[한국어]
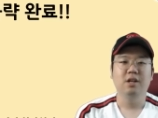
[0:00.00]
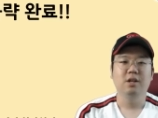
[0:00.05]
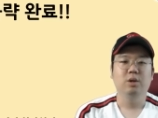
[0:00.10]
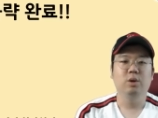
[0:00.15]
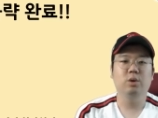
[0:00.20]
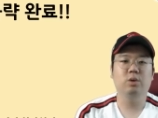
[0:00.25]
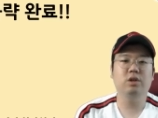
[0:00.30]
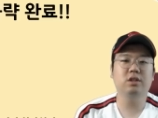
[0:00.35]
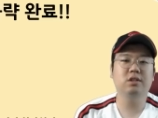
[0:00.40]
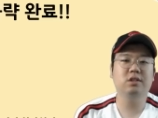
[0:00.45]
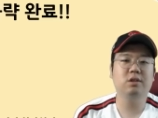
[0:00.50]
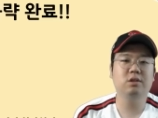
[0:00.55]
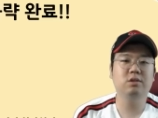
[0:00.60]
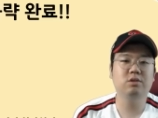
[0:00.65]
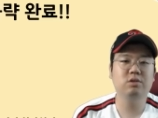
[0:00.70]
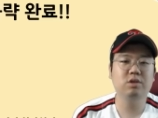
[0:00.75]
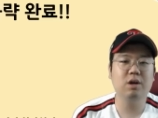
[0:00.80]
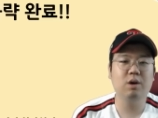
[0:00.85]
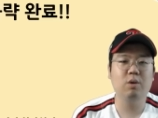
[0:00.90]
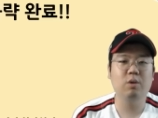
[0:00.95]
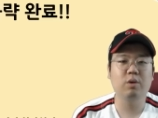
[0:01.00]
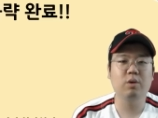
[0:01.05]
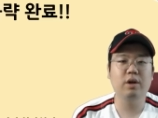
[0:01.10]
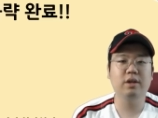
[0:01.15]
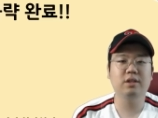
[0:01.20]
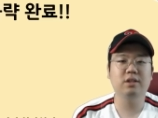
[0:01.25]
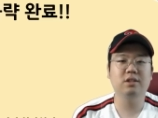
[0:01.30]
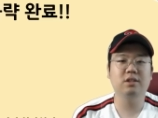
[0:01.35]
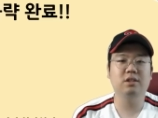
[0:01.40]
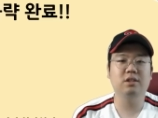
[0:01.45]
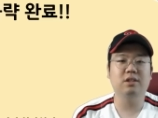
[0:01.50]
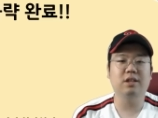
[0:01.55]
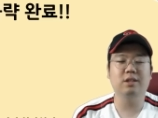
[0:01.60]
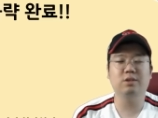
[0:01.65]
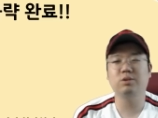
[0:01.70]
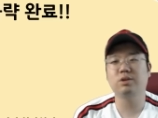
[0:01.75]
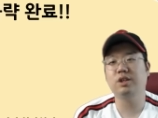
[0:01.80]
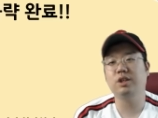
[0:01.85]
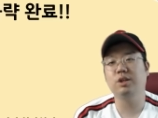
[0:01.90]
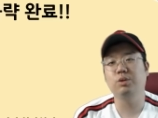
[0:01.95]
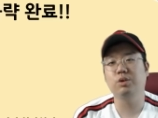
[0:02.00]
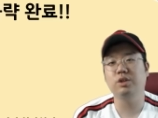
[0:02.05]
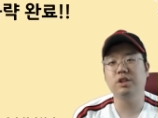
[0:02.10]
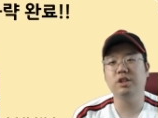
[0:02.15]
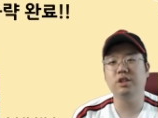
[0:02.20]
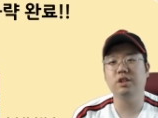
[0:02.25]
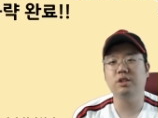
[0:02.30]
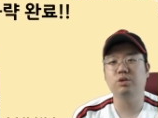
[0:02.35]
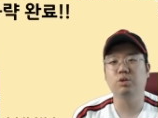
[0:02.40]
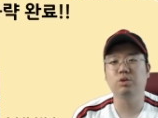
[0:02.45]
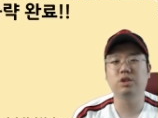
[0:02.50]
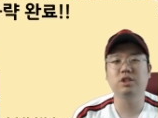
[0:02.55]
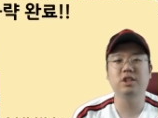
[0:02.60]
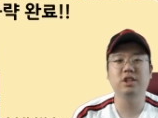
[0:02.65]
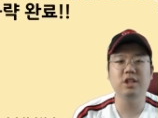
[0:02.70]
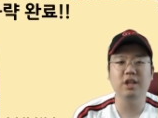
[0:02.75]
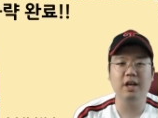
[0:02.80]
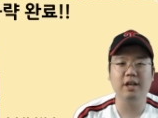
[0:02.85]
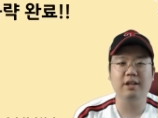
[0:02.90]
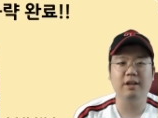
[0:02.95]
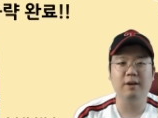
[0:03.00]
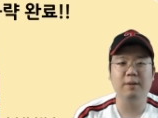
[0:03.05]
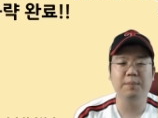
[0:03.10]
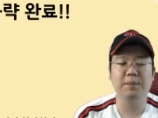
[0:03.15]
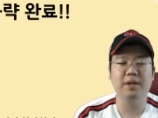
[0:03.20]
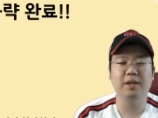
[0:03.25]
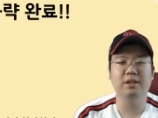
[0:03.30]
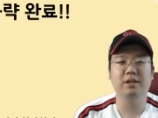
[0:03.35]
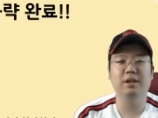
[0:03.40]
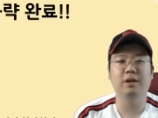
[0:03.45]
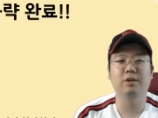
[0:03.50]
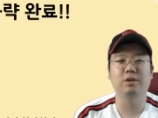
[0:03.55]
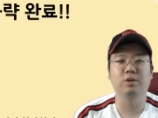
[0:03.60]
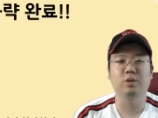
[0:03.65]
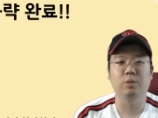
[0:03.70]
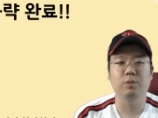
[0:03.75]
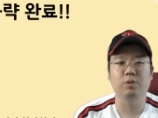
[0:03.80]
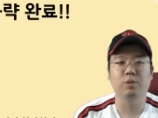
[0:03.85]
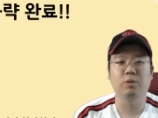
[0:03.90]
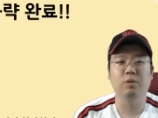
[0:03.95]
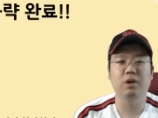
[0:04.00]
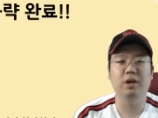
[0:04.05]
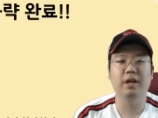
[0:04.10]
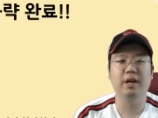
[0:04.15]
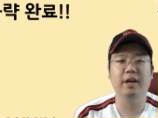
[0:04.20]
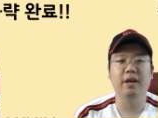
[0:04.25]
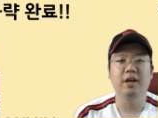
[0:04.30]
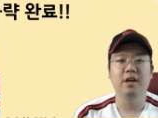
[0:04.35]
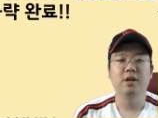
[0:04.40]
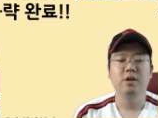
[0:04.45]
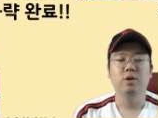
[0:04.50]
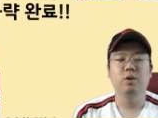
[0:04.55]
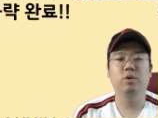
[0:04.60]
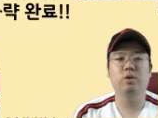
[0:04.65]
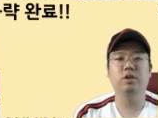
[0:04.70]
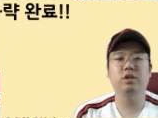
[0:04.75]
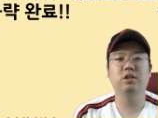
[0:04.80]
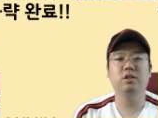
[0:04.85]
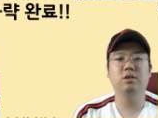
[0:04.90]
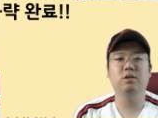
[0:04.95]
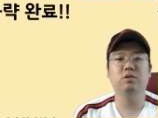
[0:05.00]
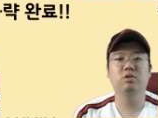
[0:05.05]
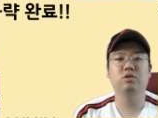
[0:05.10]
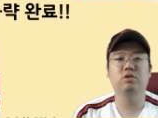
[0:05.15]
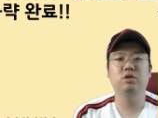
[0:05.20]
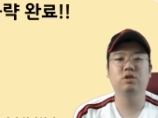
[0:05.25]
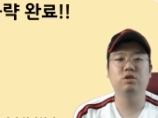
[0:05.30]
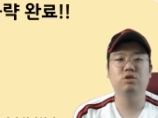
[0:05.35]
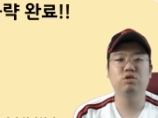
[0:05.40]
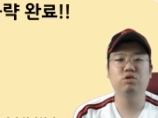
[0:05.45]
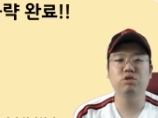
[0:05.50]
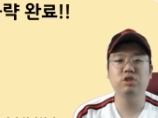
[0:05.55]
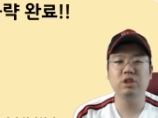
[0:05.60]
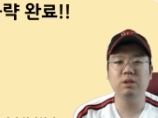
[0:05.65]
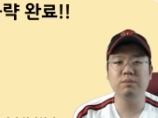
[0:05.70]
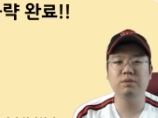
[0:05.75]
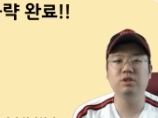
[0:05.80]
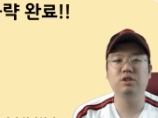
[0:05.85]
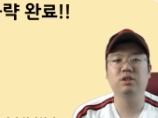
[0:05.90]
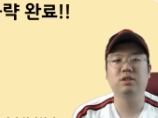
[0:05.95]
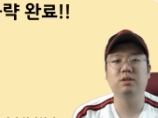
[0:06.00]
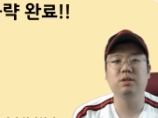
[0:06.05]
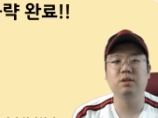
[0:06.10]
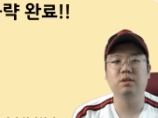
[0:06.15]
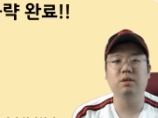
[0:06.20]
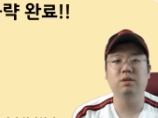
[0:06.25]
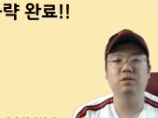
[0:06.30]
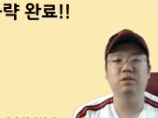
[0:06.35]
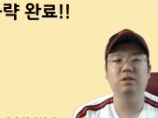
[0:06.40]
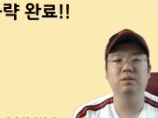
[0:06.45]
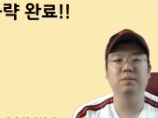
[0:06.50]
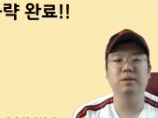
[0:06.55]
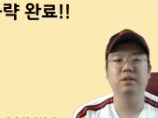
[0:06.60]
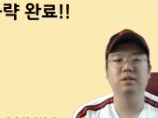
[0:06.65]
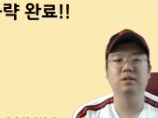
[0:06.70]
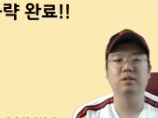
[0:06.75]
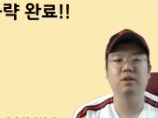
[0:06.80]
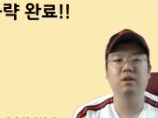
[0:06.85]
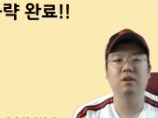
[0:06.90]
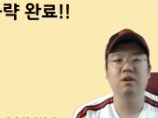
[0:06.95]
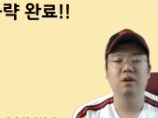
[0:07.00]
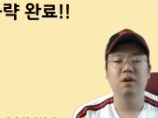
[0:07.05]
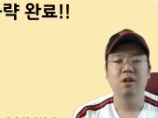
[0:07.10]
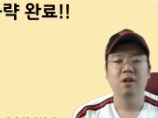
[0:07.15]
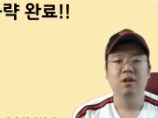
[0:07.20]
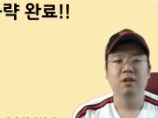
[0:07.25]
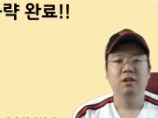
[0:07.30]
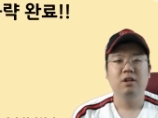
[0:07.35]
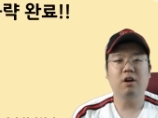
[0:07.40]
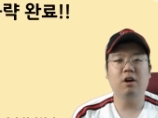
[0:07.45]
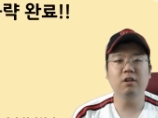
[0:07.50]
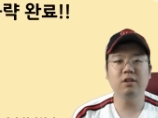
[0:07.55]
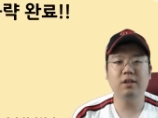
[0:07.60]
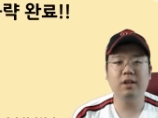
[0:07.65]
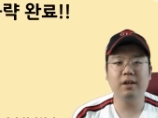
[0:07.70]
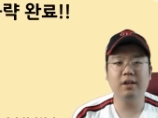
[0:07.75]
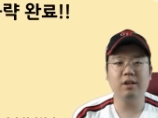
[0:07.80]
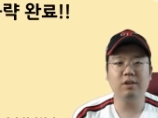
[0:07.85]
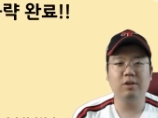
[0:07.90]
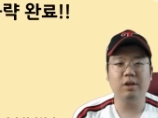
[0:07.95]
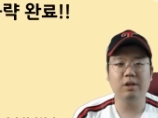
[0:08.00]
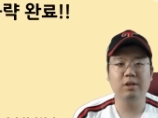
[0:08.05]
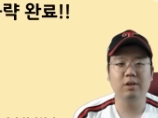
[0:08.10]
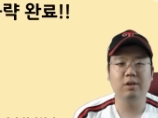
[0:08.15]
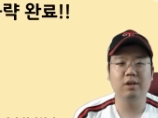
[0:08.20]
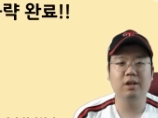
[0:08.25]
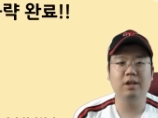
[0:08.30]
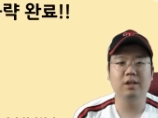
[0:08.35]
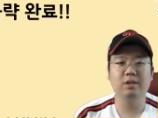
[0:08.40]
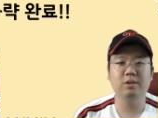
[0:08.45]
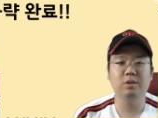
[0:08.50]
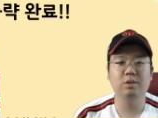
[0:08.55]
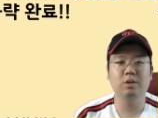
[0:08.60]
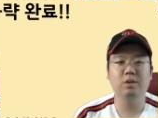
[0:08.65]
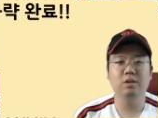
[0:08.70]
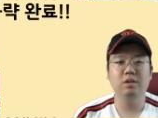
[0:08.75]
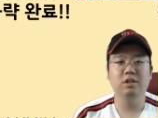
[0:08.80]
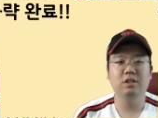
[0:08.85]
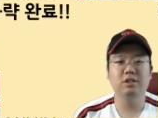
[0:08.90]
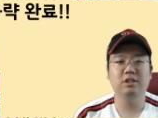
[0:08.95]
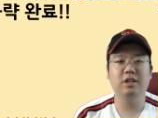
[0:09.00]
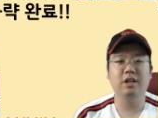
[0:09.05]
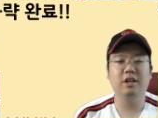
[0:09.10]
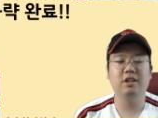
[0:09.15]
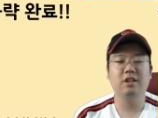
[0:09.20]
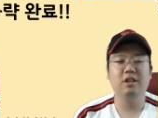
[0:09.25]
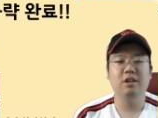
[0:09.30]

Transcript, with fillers: 요키시 선수가 올해는 다소 기록이 좋지 않아요. 피안타율이 높고, 원래 요키시 선수는 투심을 즐겨 던지면서 컨택이 되더라도 이제